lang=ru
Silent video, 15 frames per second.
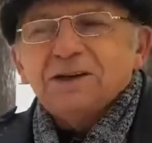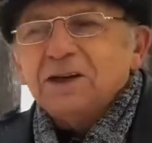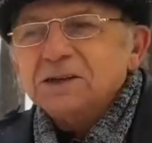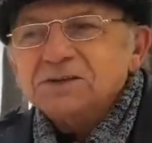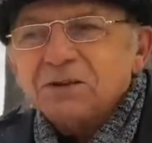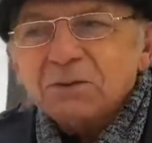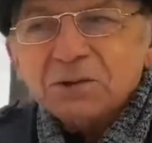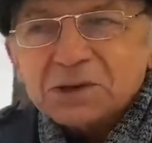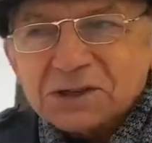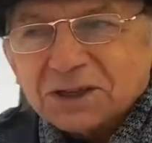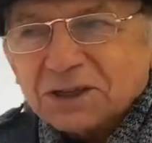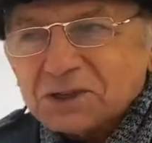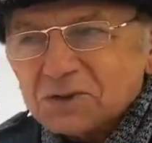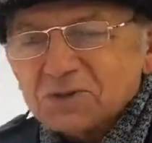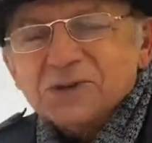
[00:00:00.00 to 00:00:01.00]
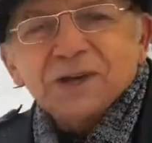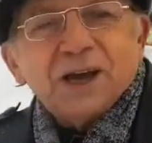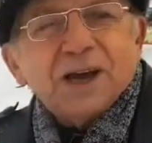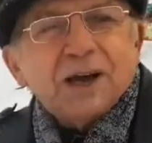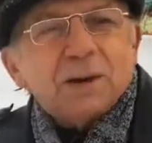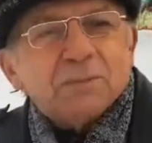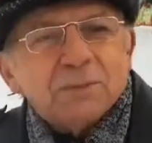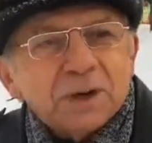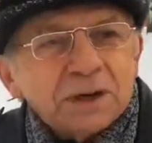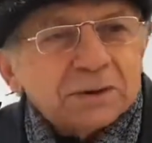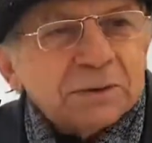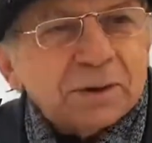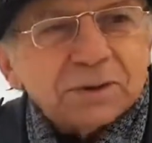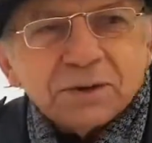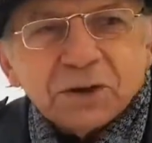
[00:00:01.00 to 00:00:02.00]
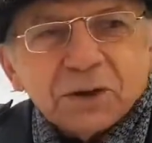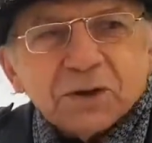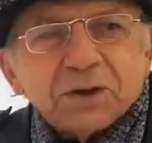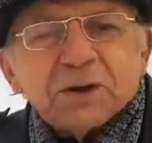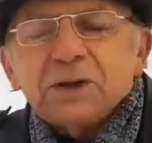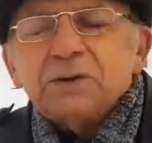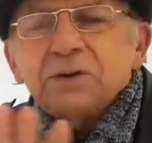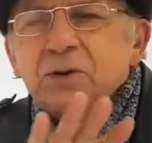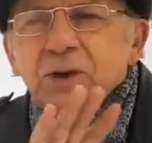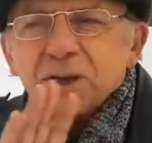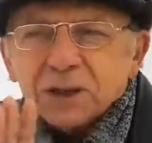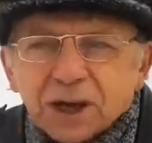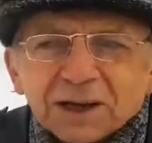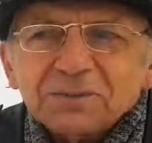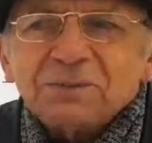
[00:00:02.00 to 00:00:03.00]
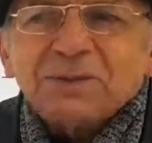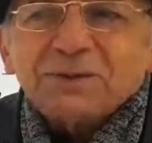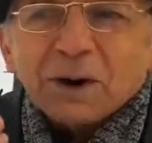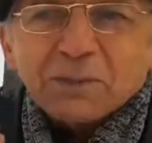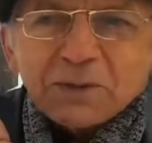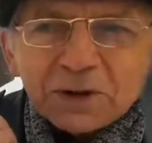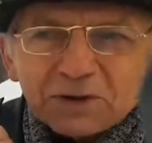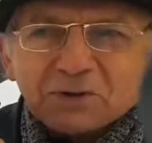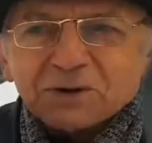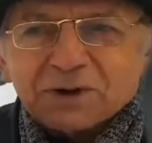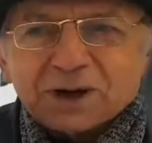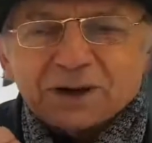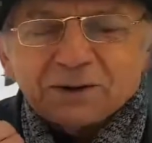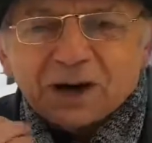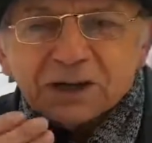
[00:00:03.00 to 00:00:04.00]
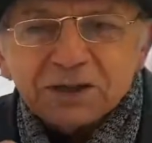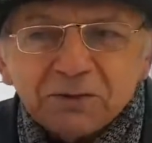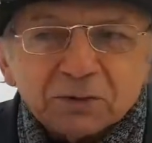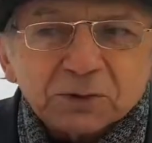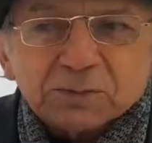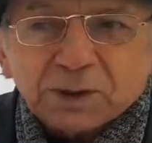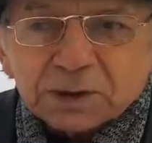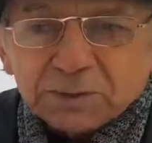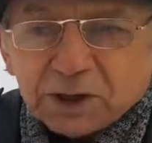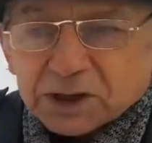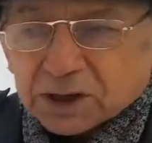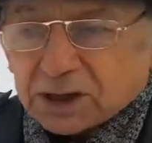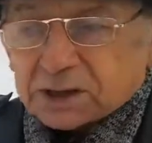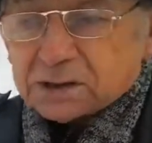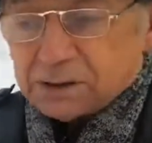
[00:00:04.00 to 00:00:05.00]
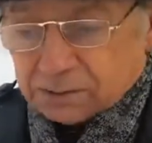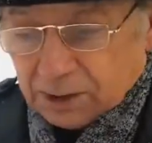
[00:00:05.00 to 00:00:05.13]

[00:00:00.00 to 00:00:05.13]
Я с вами не соглашусь. Для Вы, них, для тогда. Это, во-первых, они вот, понимаете, как